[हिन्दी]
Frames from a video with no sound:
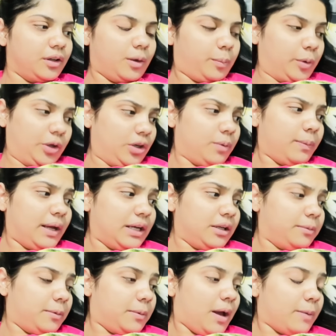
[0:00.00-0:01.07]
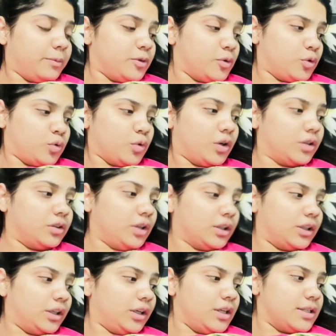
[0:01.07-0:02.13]
कपड़े नहीं पहने बेबी आपने सुसु कर दिया
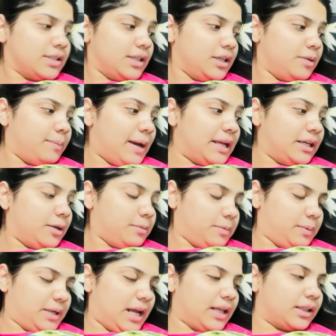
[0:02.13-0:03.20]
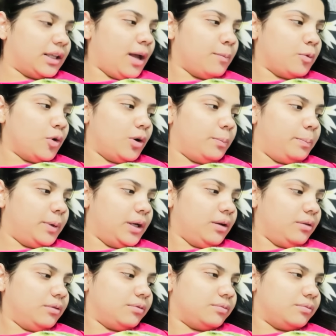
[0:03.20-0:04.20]
था ना इसलिए नहीं पहने अभी पहनाते हैं आपको कपड़े